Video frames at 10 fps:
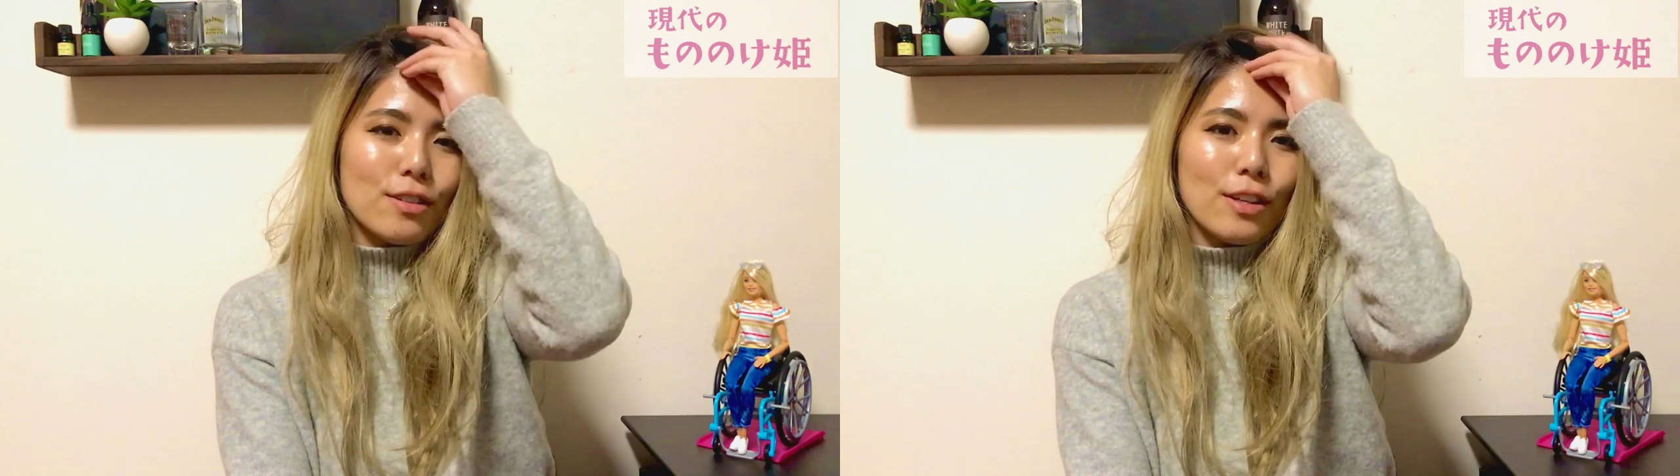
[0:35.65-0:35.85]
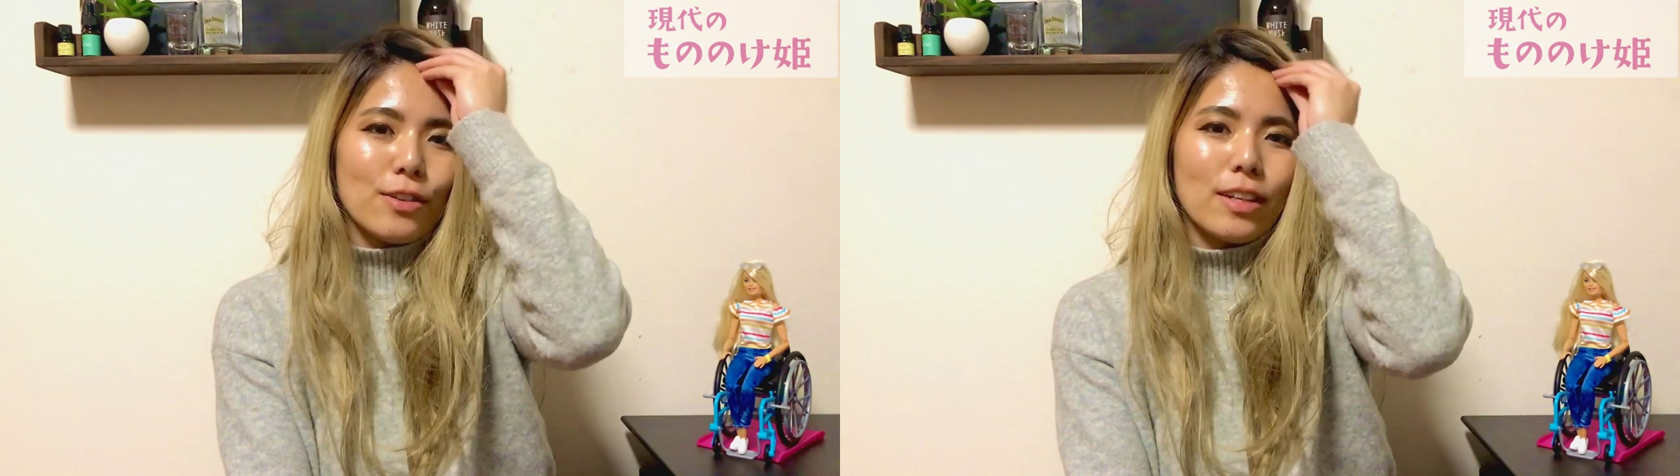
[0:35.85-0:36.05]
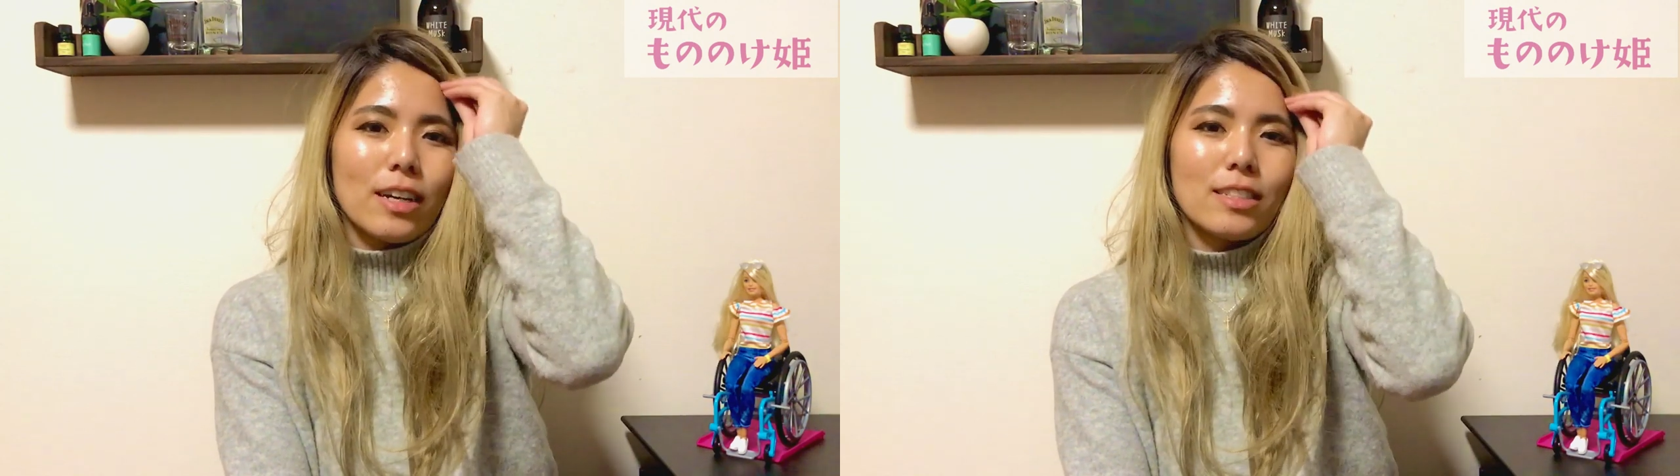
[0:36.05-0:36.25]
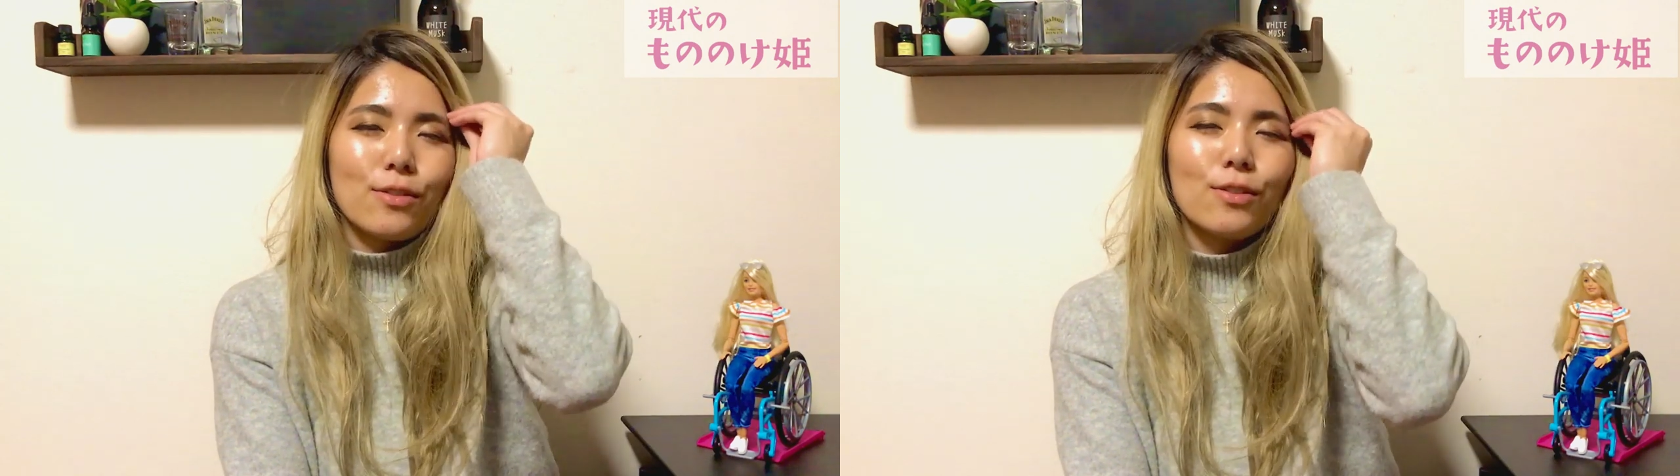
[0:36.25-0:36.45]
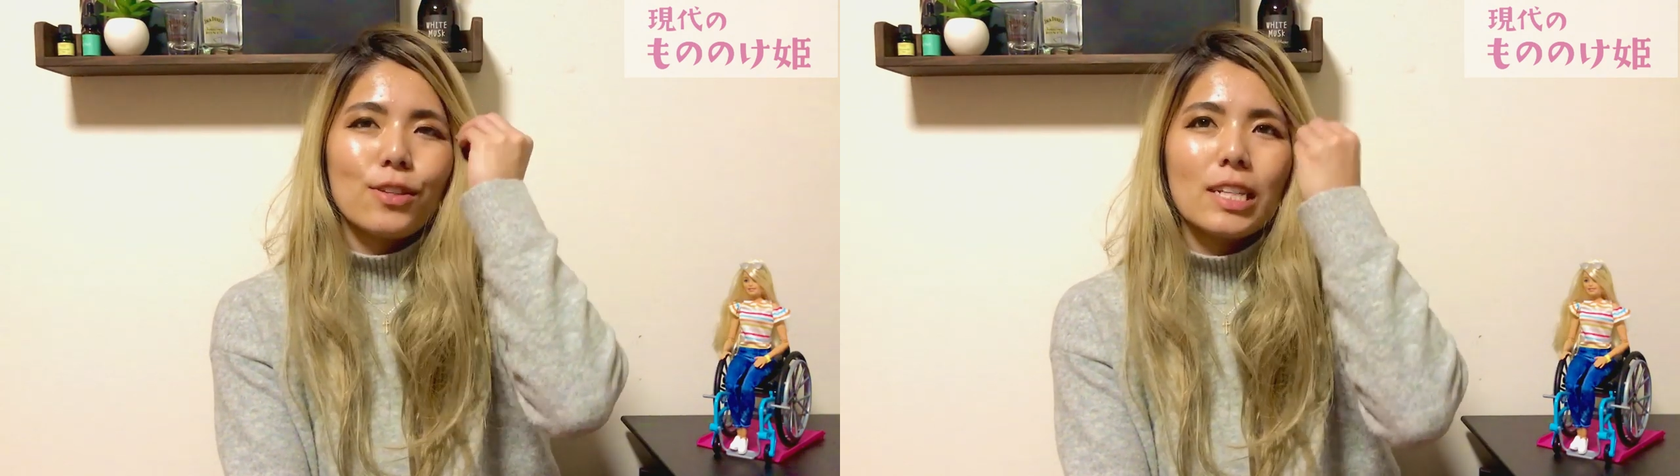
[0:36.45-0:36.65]
ていうような感じで
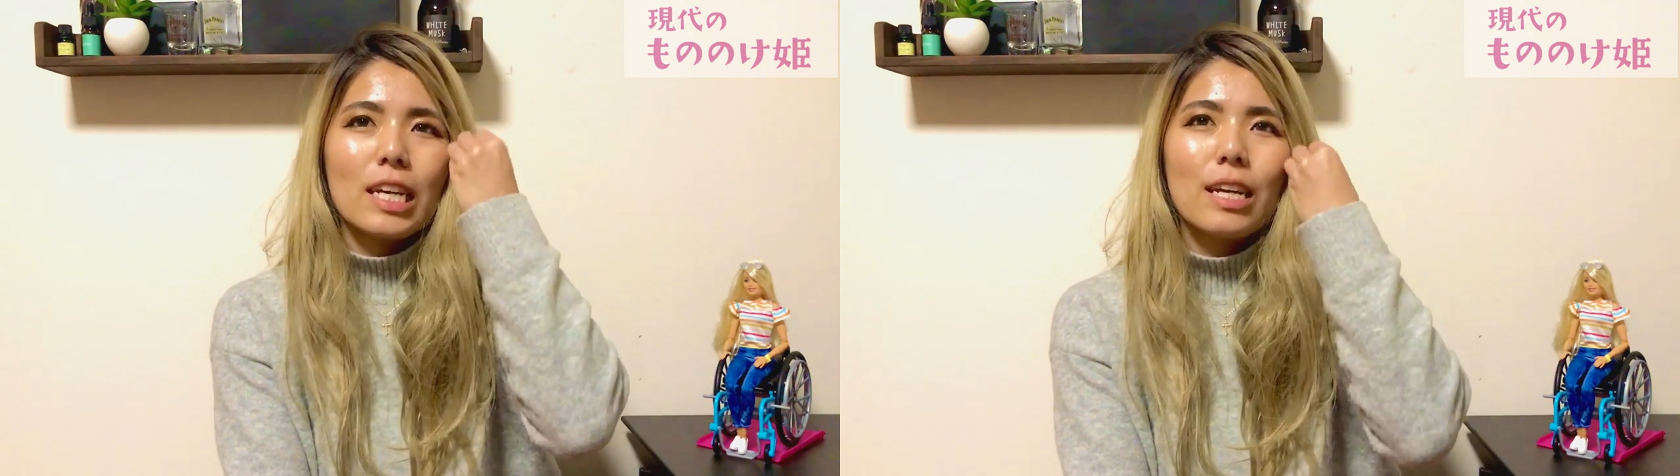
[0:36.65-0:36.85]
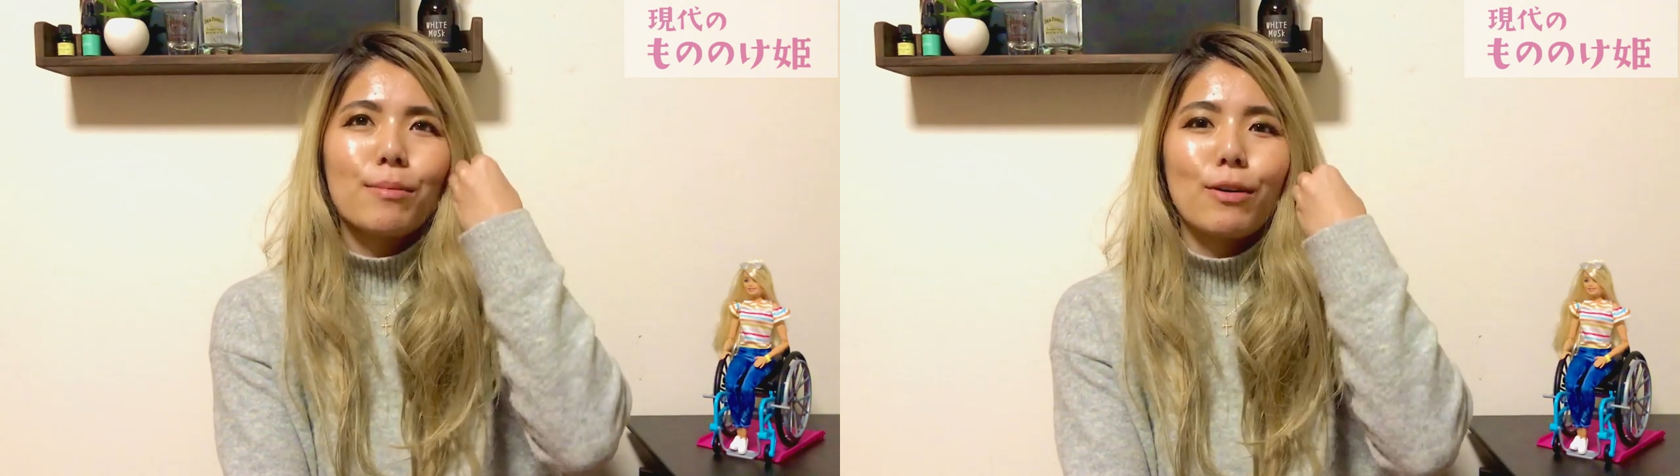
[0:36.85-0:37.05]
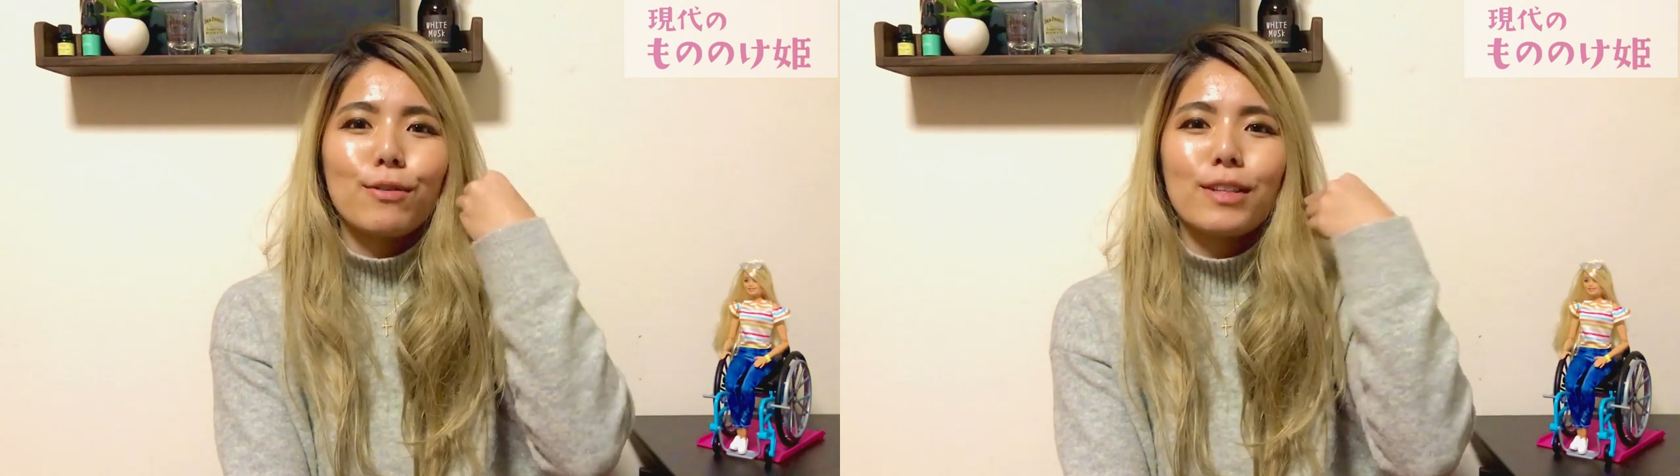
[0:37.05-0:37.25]
本当に「まあ、